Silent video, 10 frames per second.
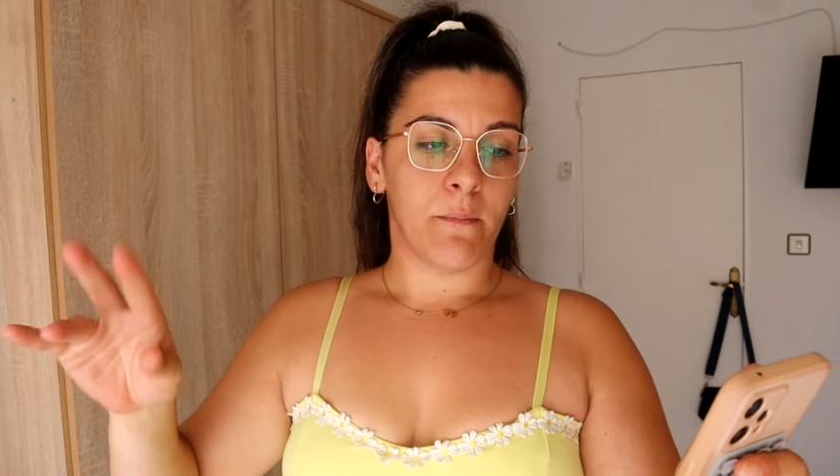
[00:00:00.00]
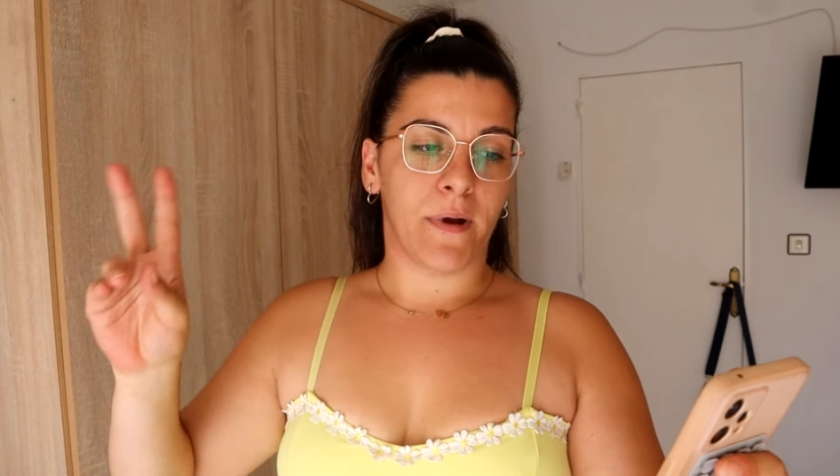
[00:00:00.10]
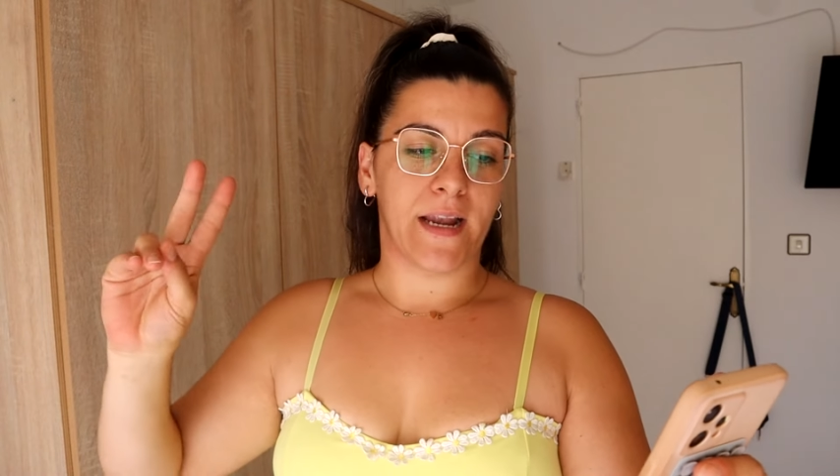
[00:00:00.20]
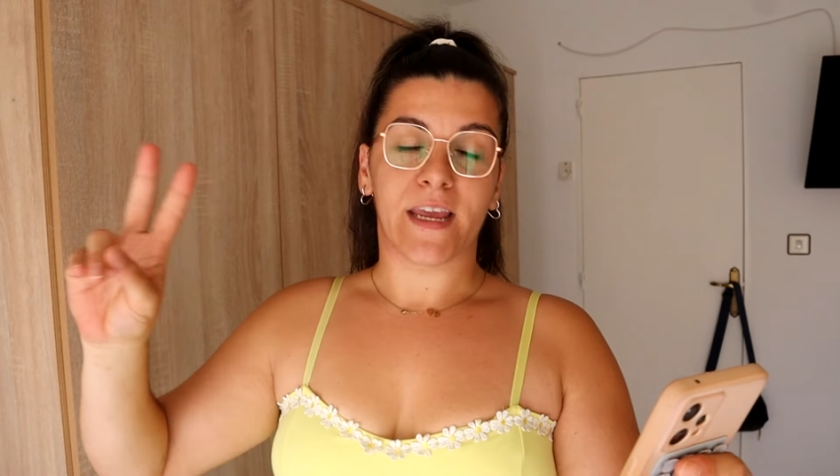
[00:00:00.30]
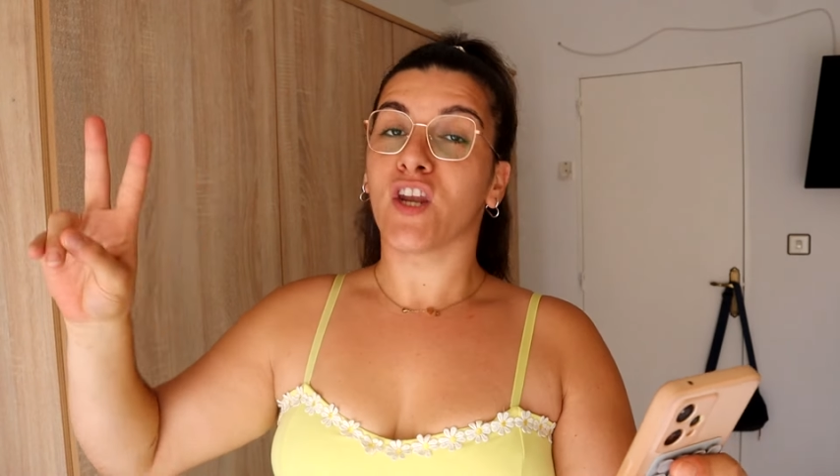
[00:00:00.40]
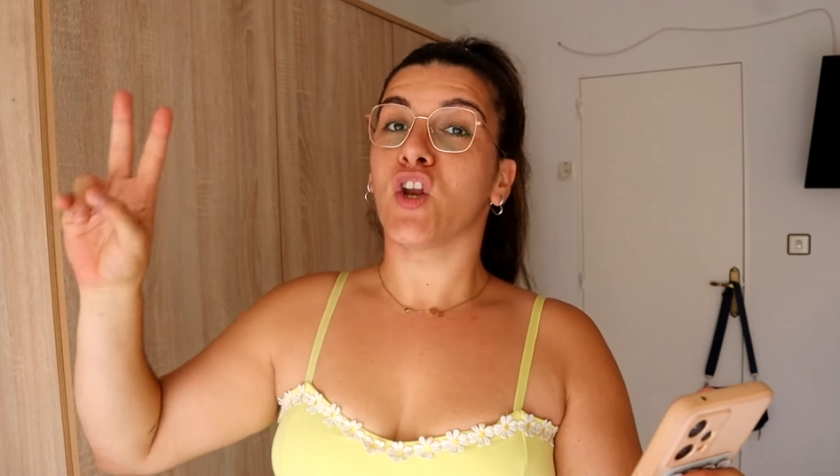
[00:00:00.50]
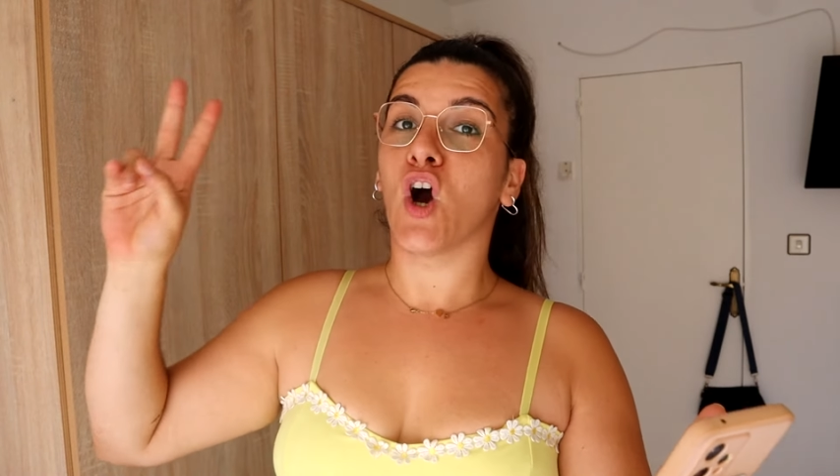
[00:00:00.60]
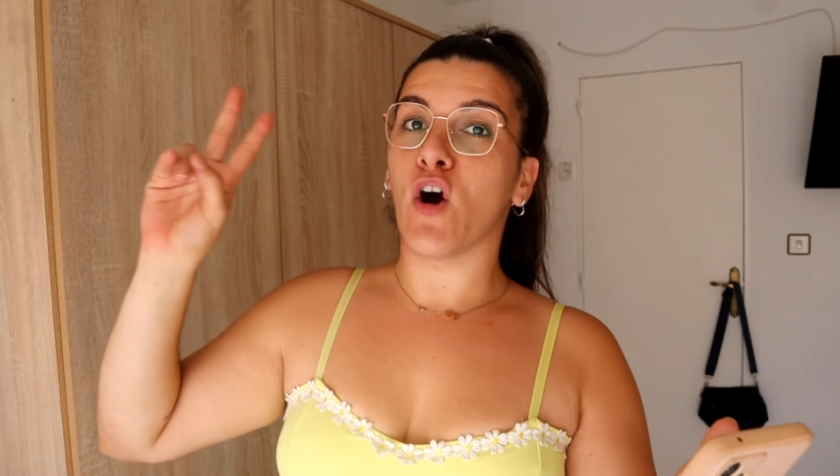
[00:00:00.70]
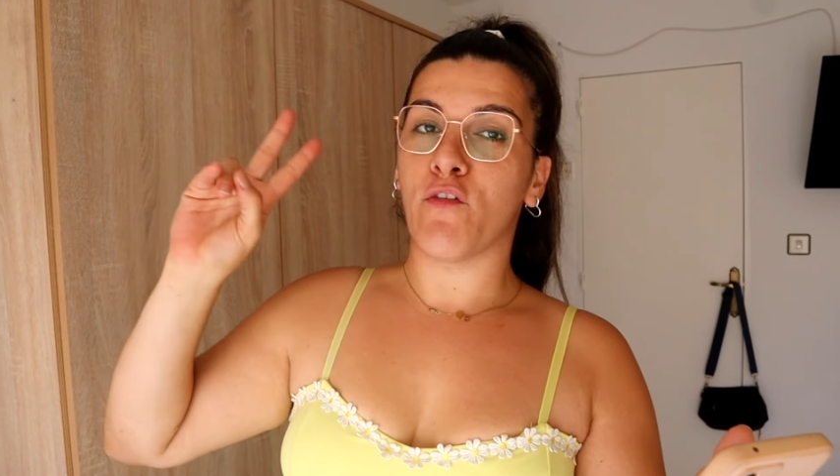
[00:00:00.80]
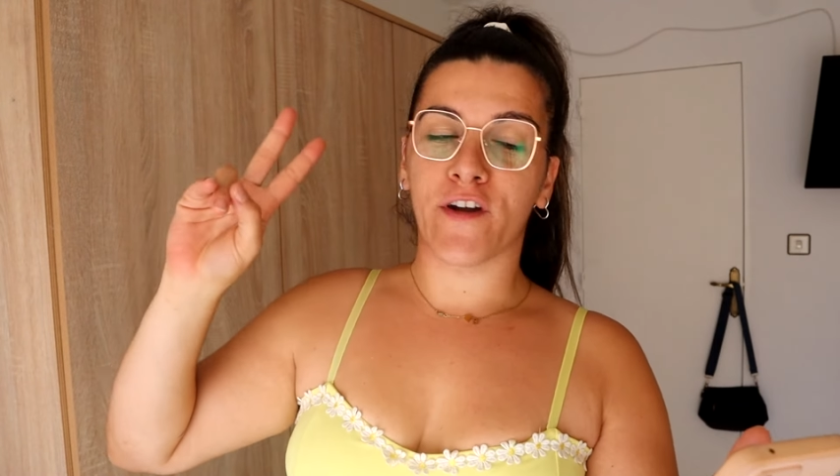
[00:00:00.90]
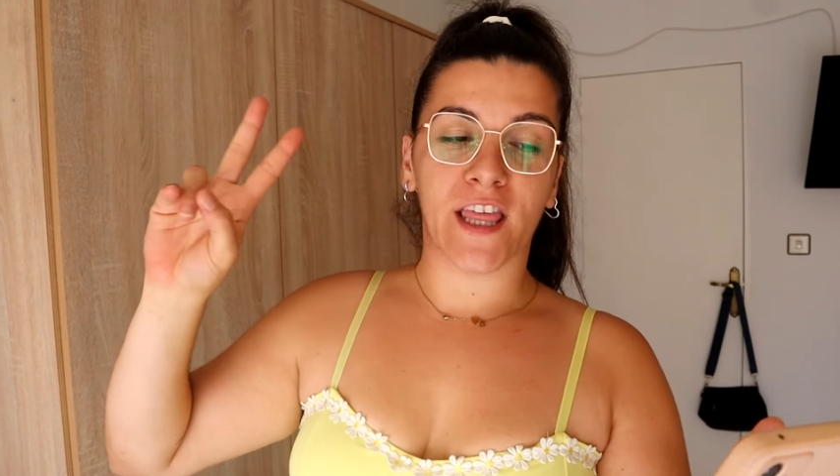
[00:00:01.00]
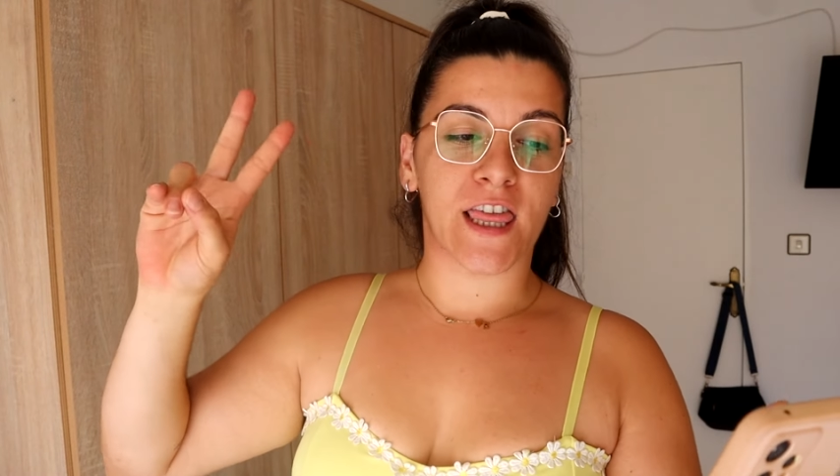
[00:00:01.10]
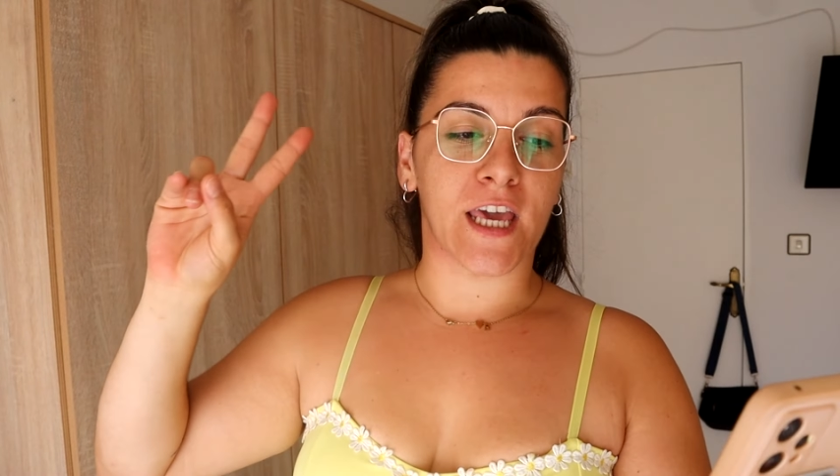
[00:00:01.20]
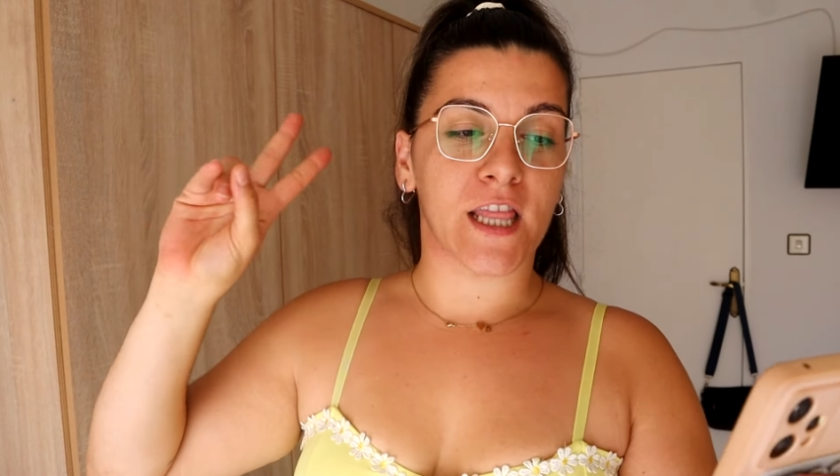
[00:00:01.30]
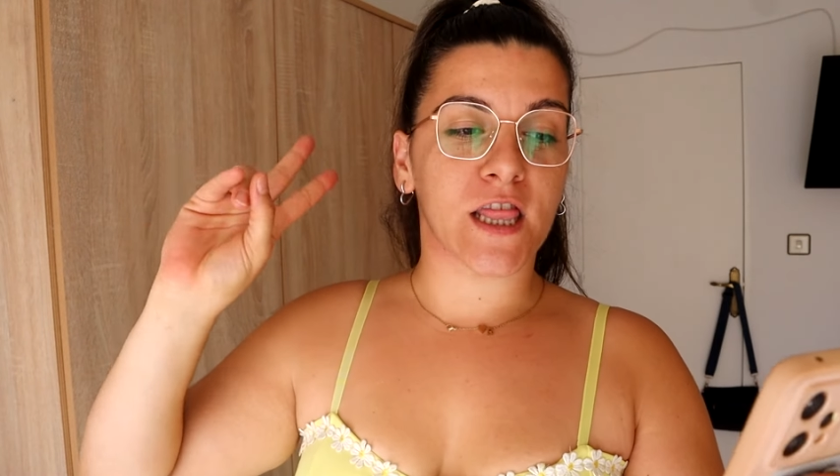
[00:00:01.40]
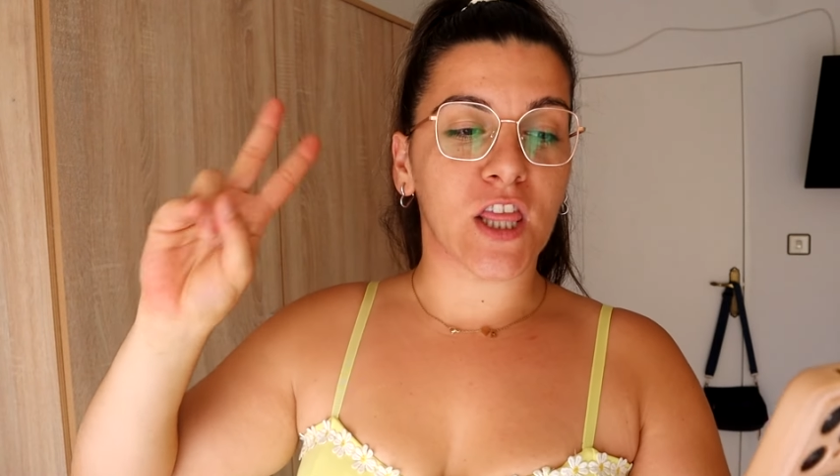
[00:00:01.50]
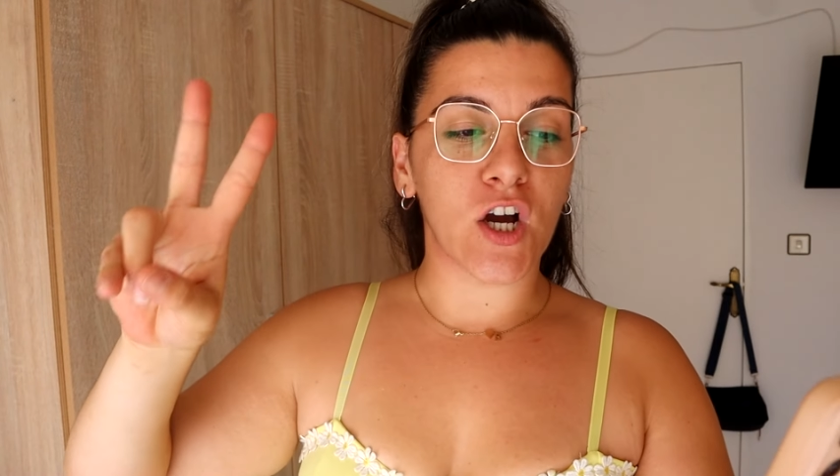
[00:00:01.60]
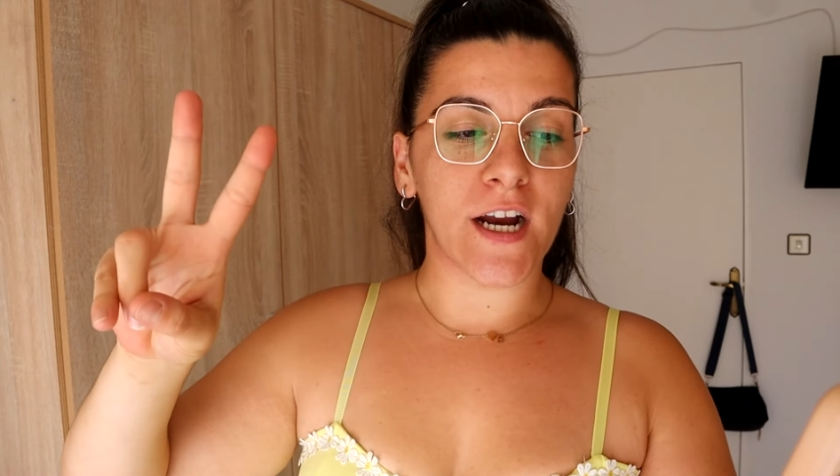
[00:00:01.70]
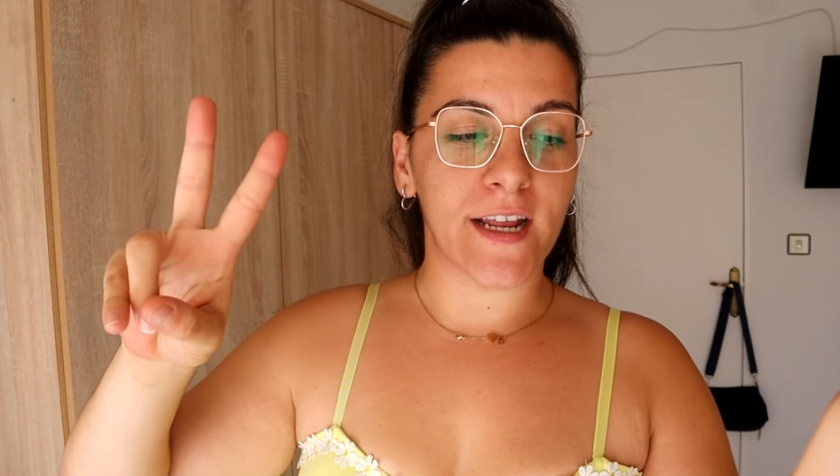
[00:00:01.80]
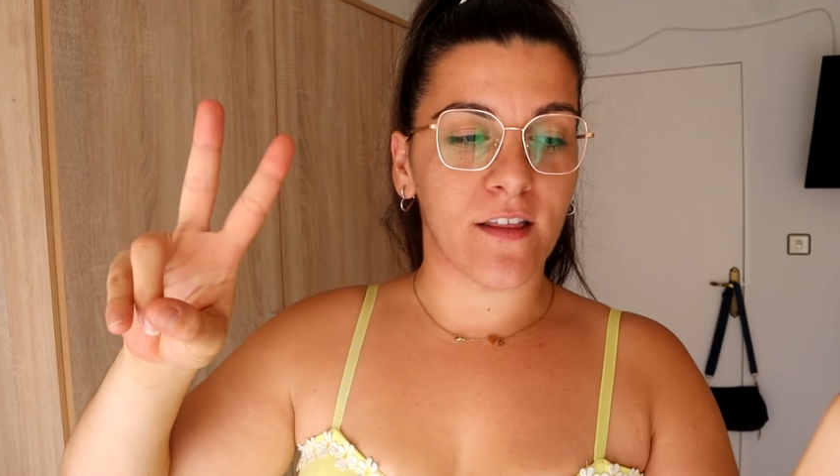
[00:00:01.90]
Vale, nos ofrece
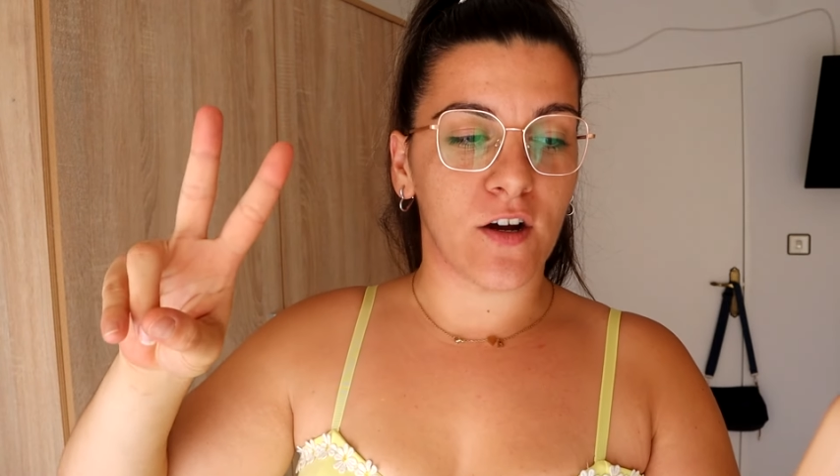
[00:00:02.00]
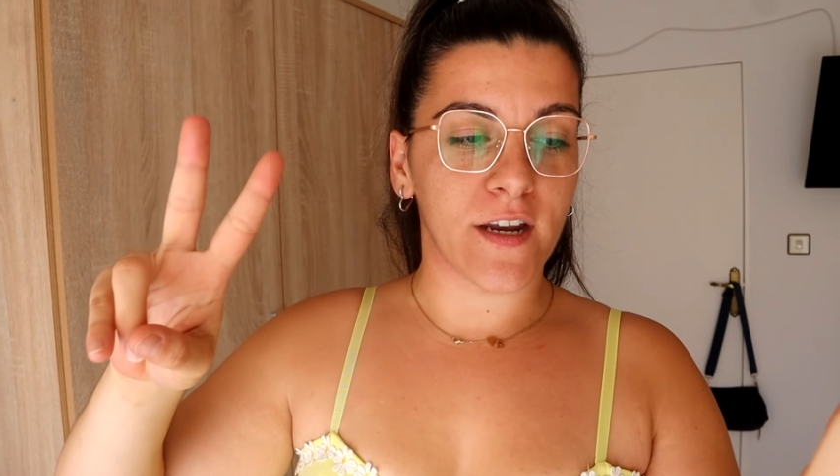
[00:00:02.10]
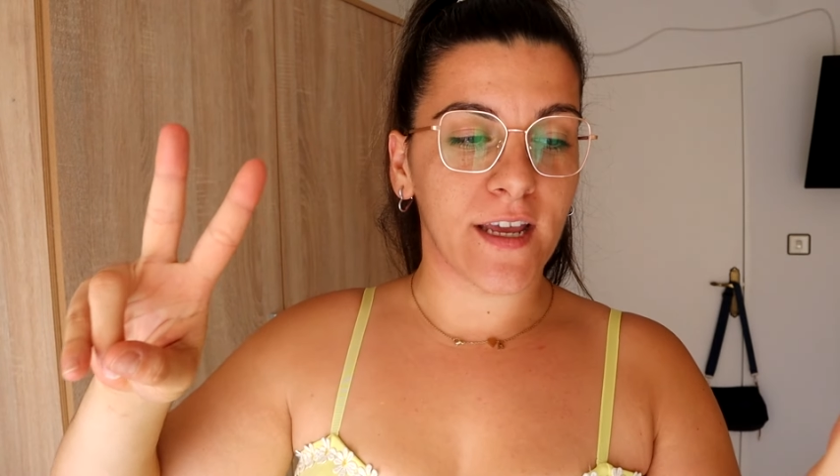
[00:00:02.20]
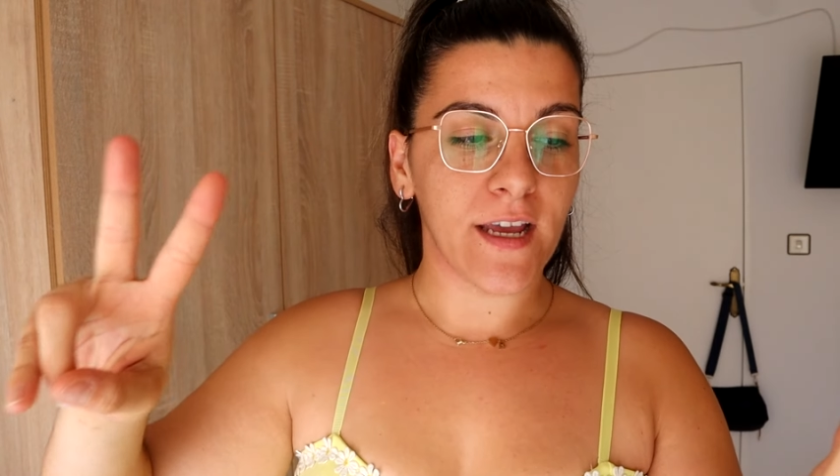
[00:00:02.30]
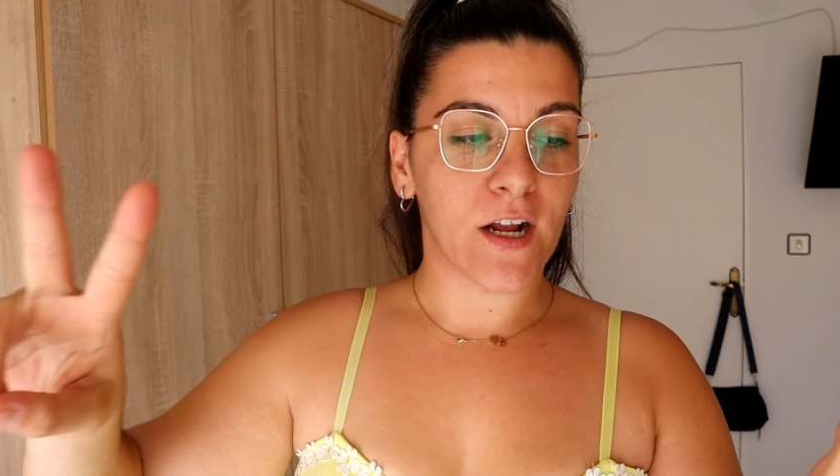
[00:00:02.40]
dos ganadores